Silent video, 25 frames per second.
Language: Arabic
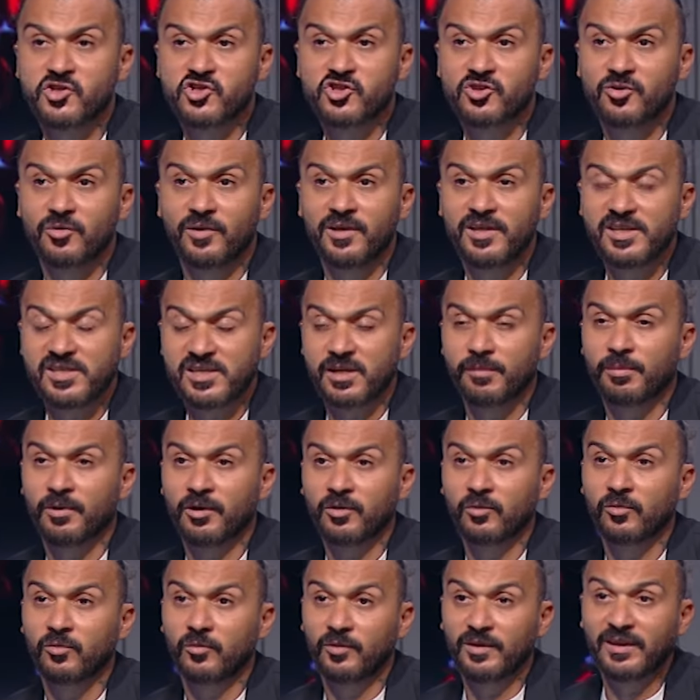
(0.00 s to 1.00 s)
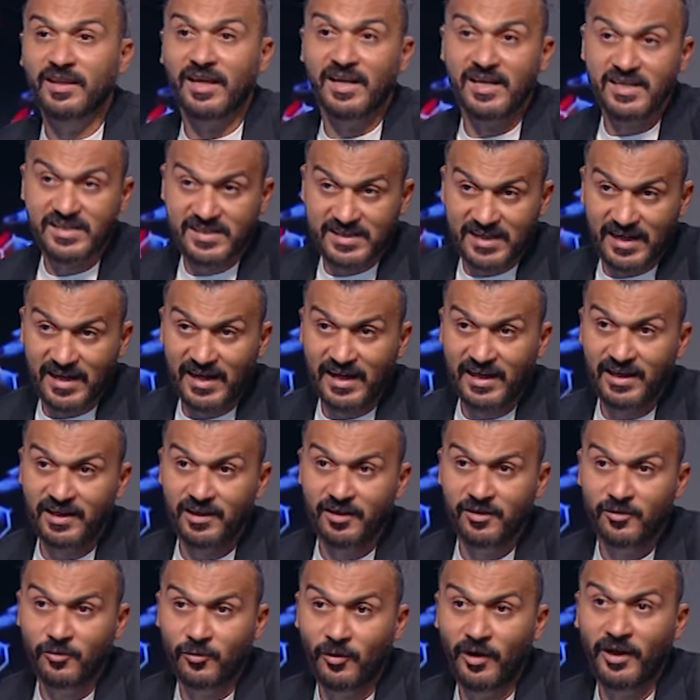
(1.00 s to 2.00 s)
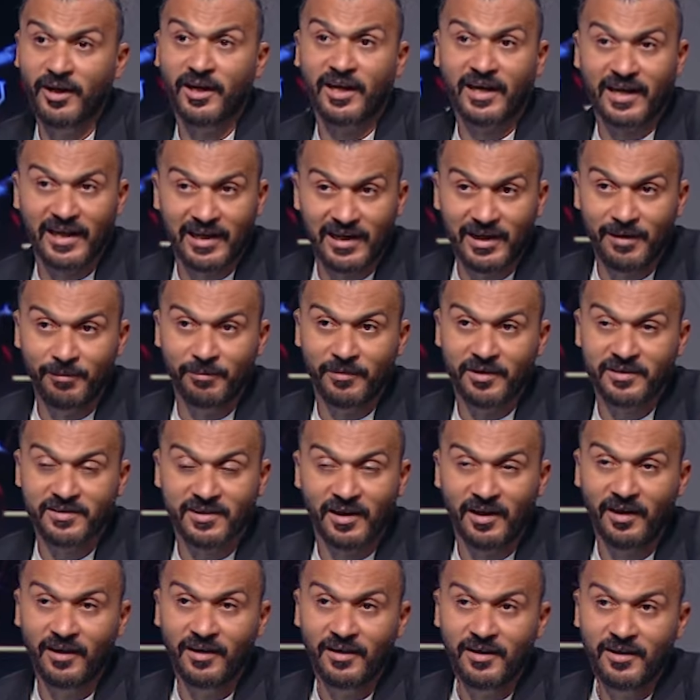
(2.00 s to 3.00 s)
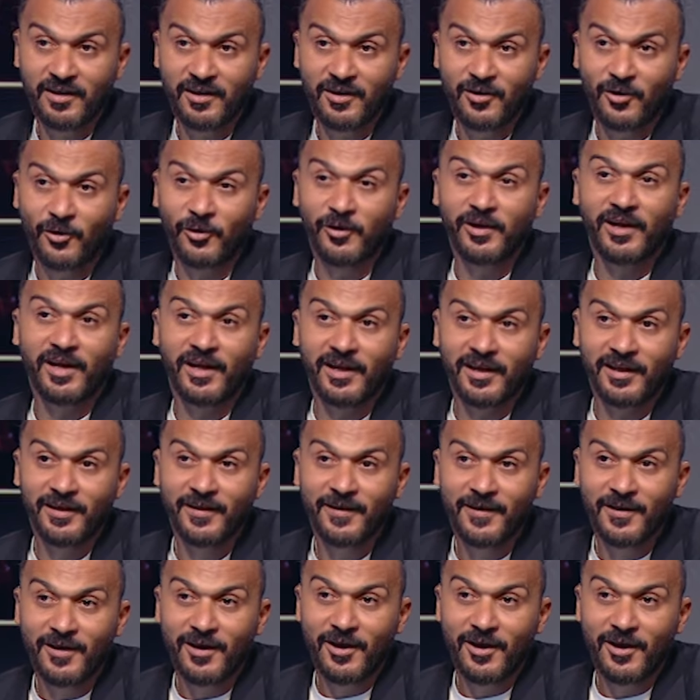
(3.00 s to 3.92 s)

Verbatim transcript: انا ماليش دعوه لا انت لسه قايل واحنا اتكلمنا صح انا إيه؟ بقول انا